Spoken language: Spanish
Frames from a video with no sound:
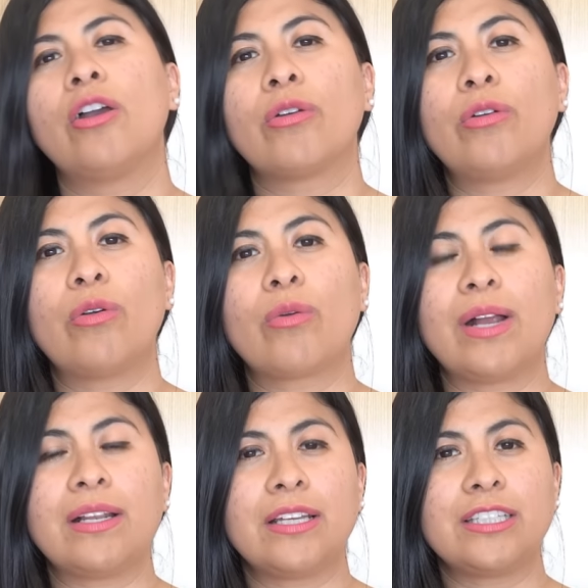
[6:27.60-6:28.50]
Con lo
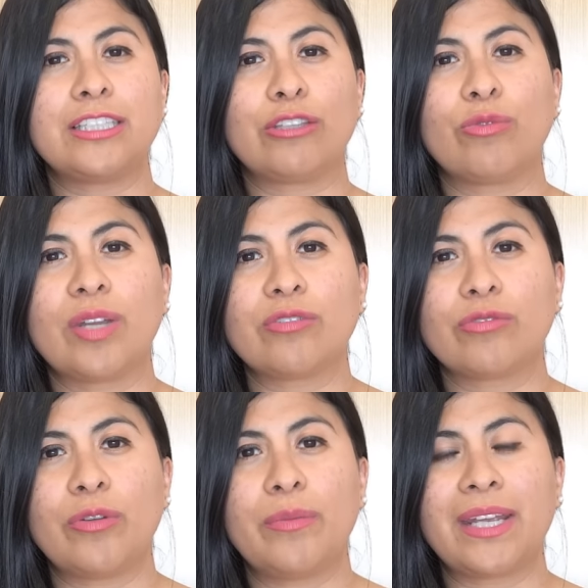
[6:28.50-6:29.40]
cual, si tú eres
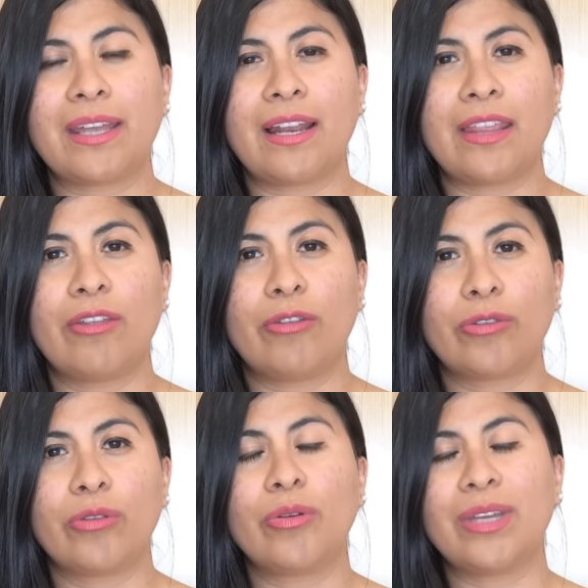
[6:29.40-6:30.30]
un hombre que le ha dado
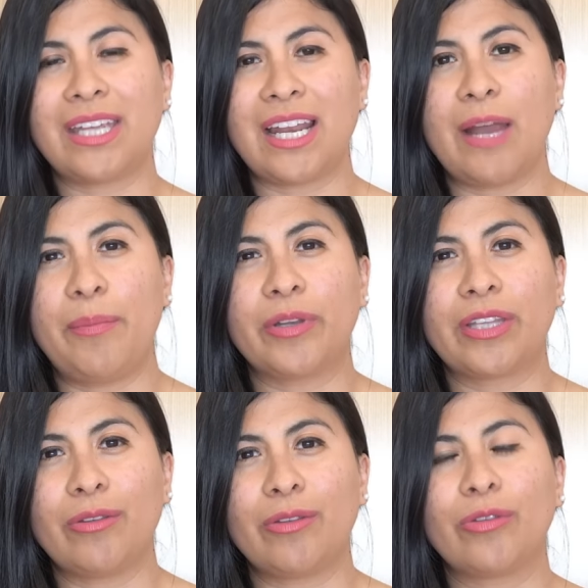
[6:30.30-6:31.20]
todo y que le ha
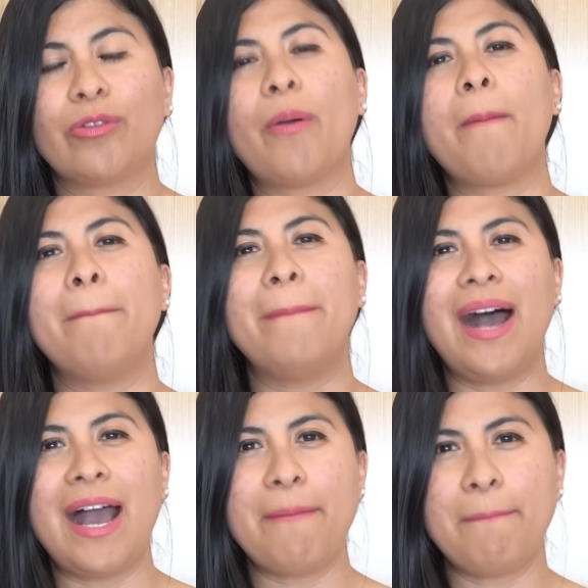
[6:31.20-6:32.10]
aportado todo,
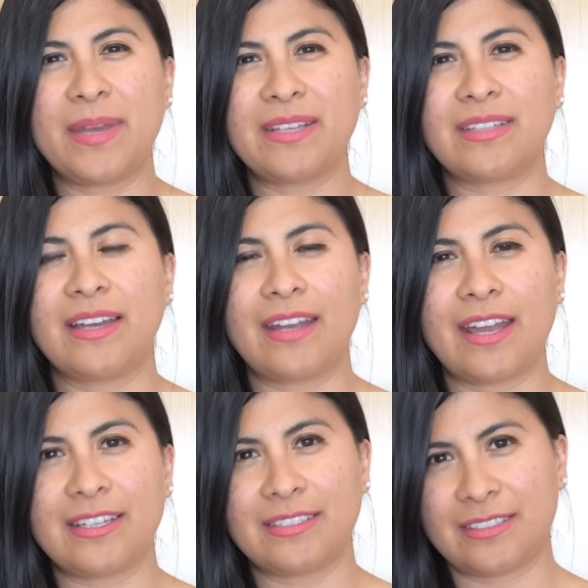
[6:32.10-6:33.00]
va a empezar
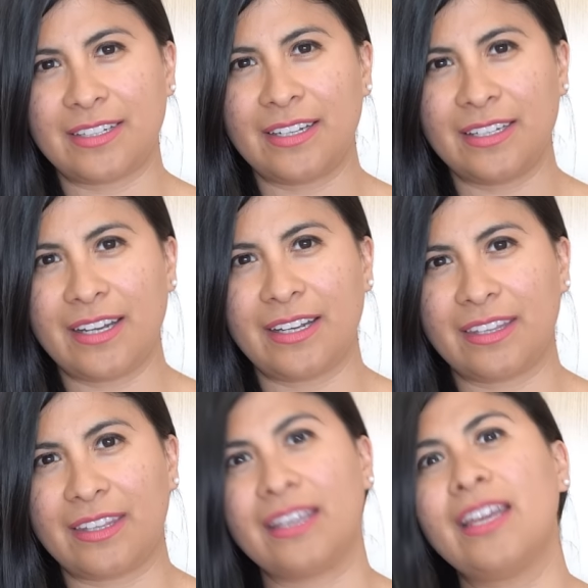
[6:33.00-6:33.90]
a
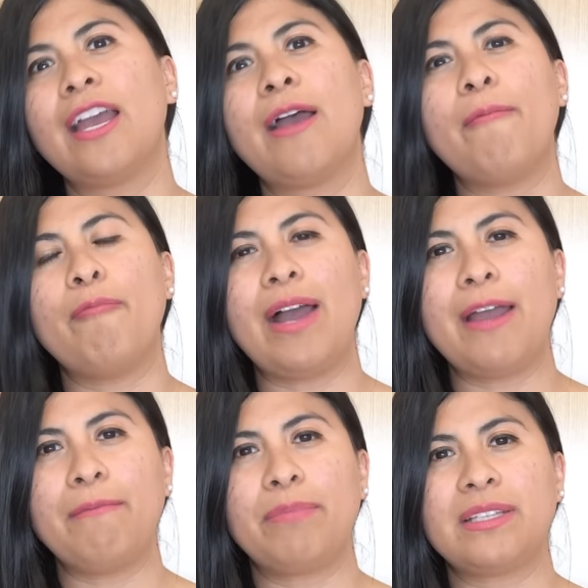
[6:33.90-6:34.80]
extrañarte, va
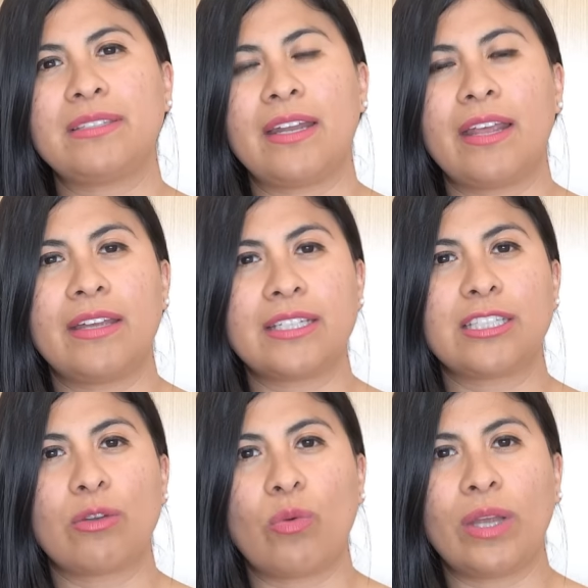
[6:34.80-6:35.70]
a empezar a
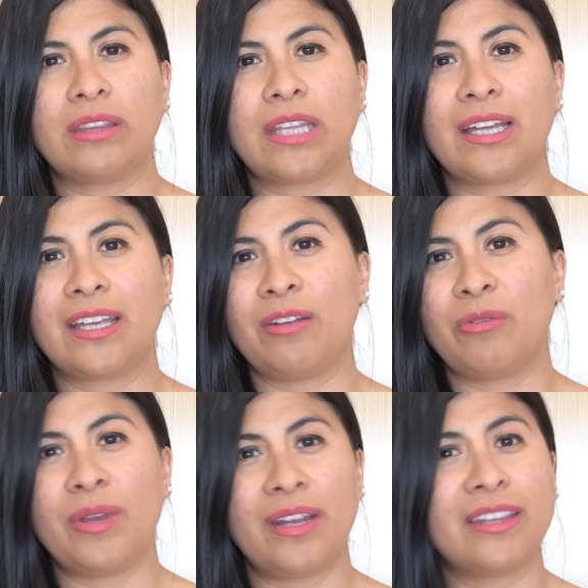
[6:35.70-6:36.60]
darse cuenta que
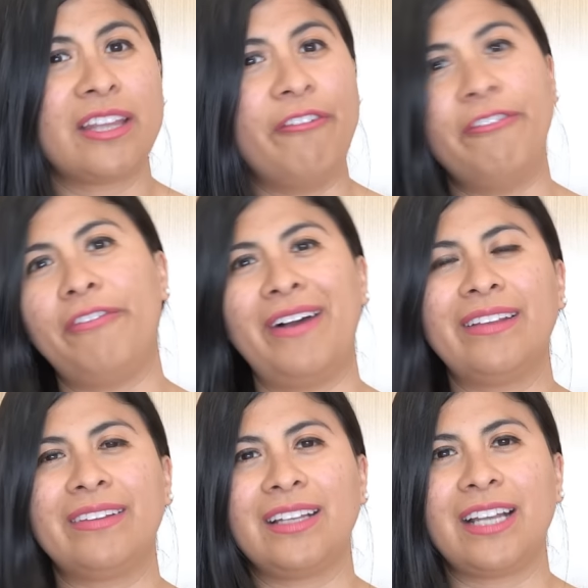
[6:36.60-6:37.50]
no era tan
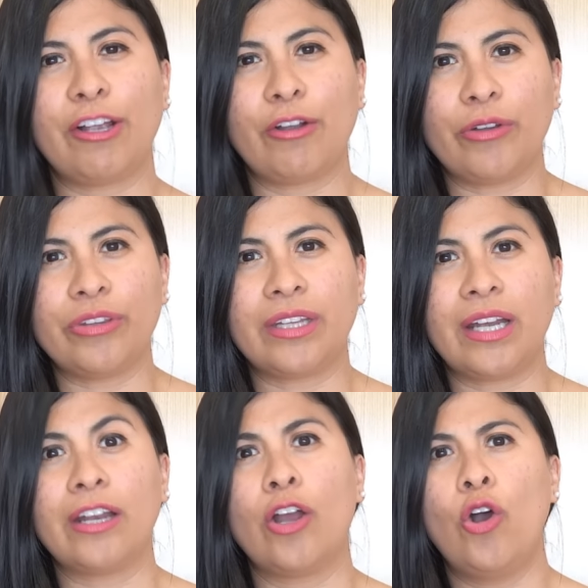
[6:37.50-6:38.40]
fácil
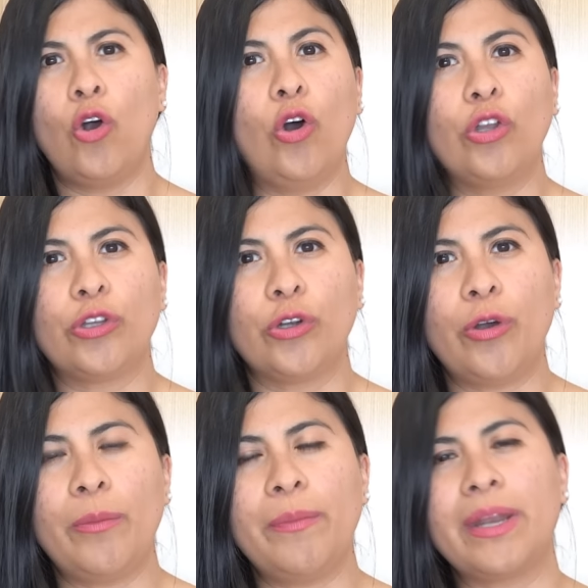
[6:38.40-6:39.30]
encontrar otro
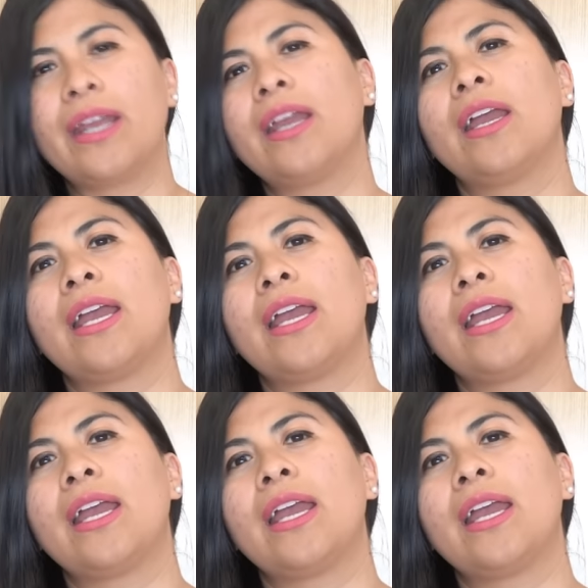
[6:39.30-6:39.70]
hombre